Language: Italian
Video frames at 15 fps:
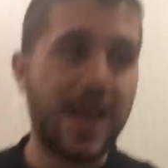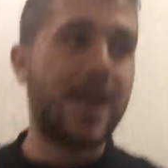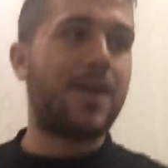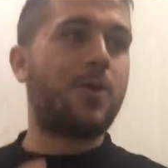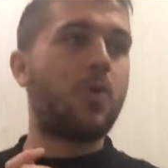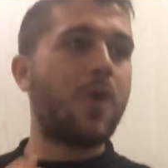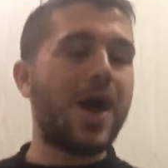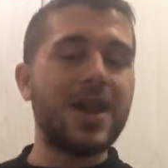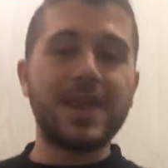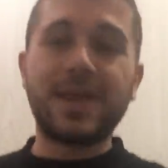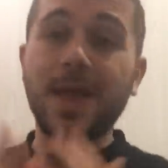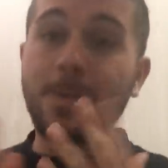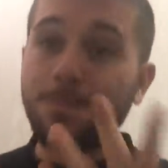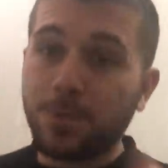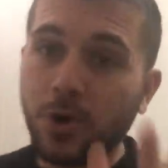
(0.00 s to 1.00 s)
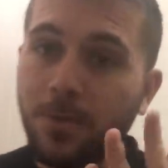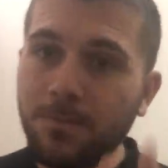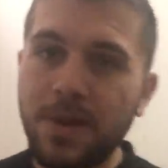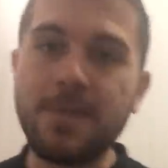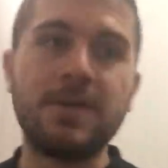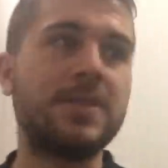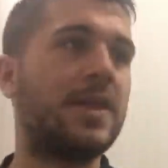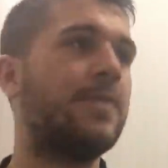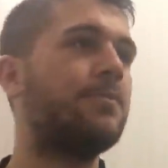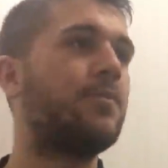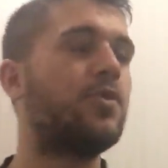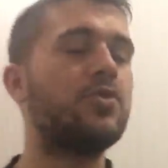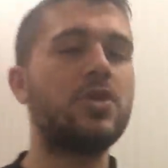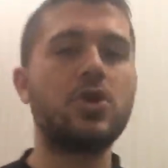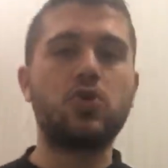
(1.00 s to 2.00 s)
che qualche problema nel
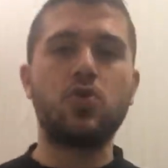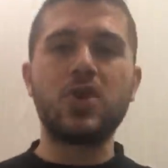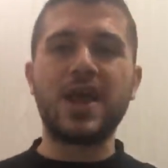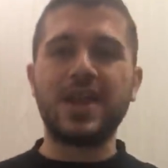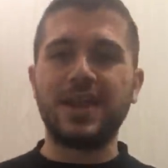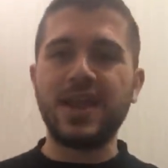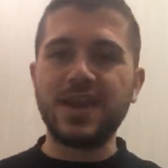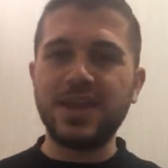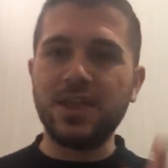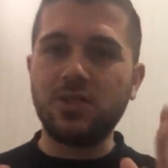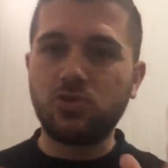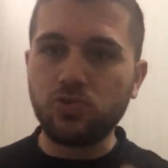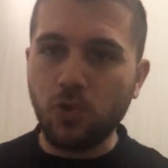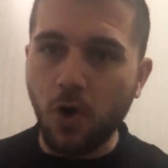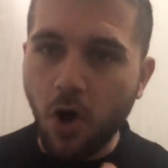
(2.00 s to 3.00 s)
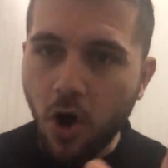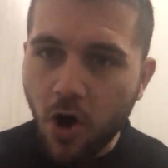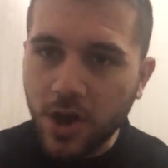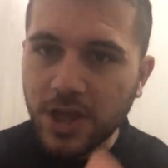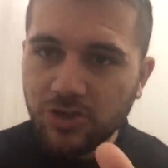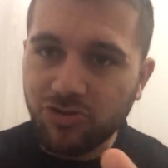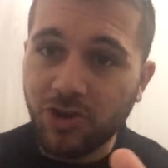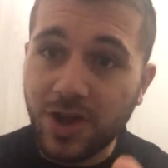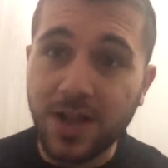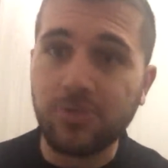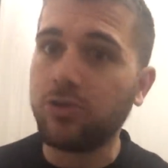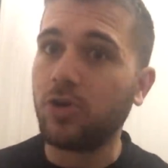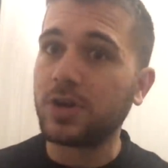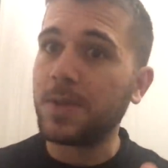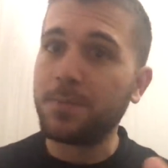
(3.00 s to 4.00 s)
modo in cui alleni i tuoi
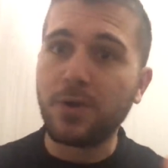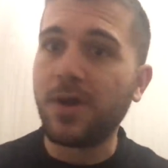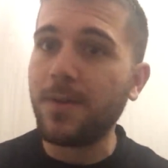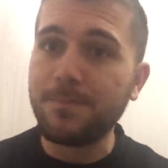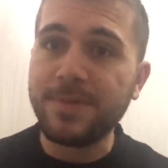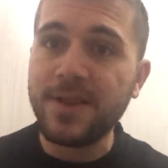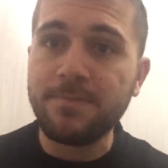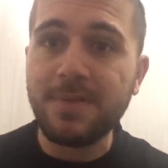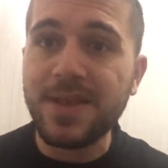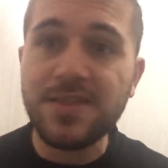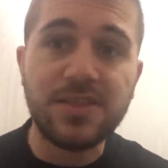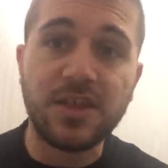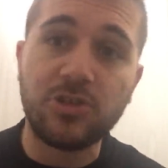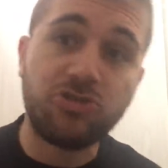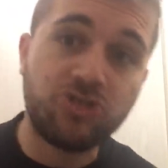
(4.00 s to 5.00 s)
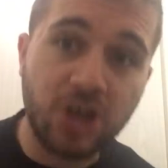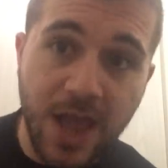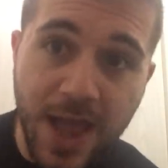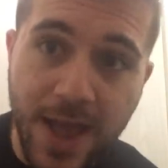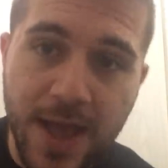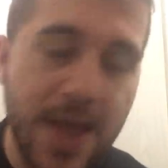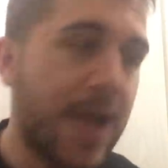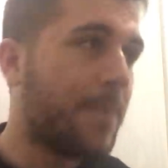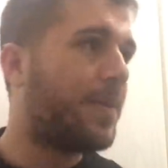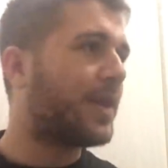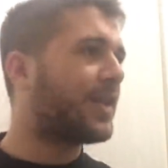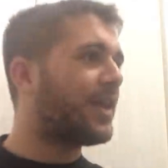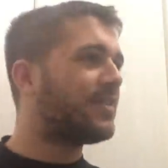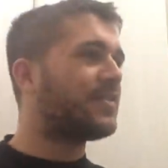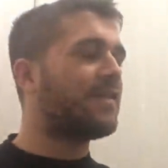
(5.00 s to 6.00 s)
giocatori probabilmente c'è.
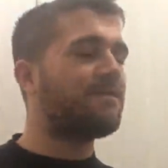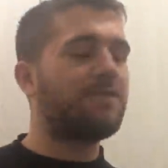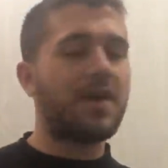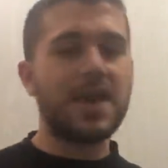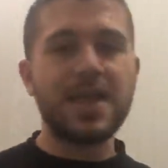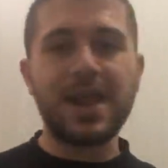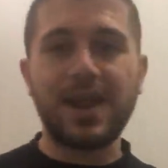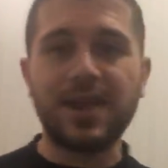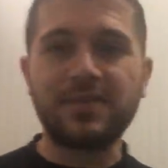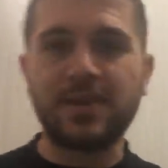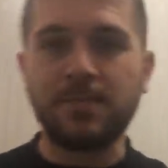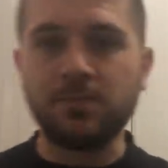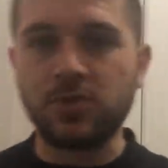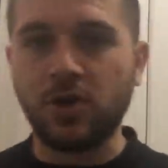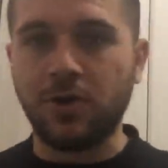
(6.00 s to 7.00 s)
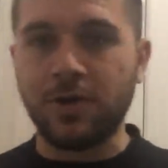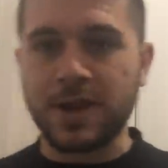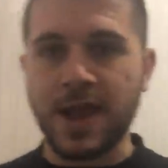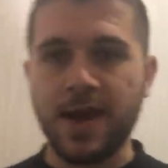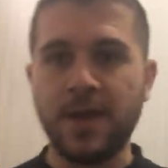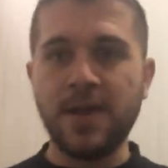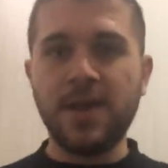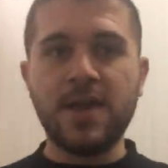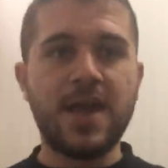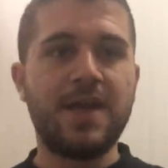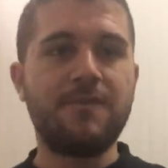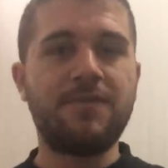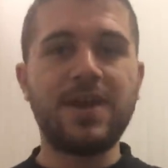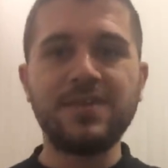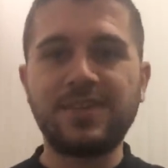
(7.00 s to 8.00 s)
Perché se vai alla Sampdoria,
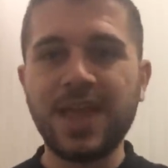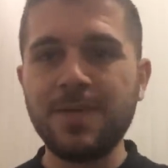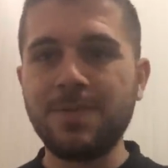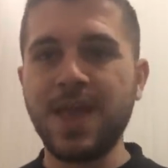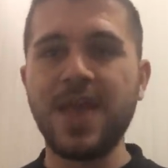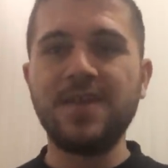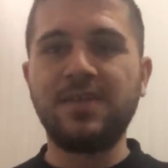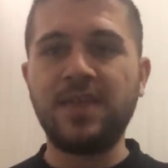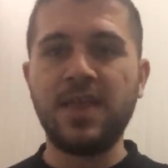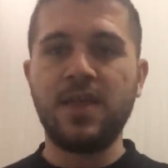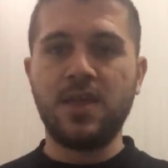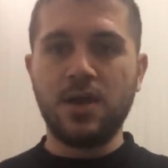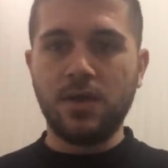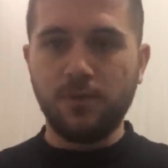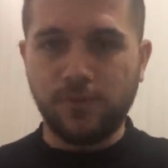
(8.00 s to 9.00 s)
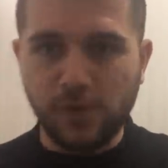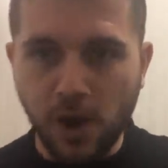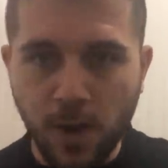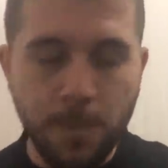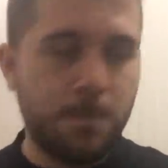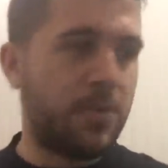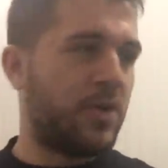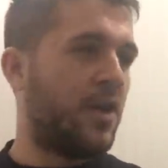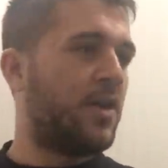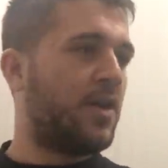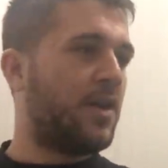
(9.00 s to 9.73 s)
fai sei mesi, flop.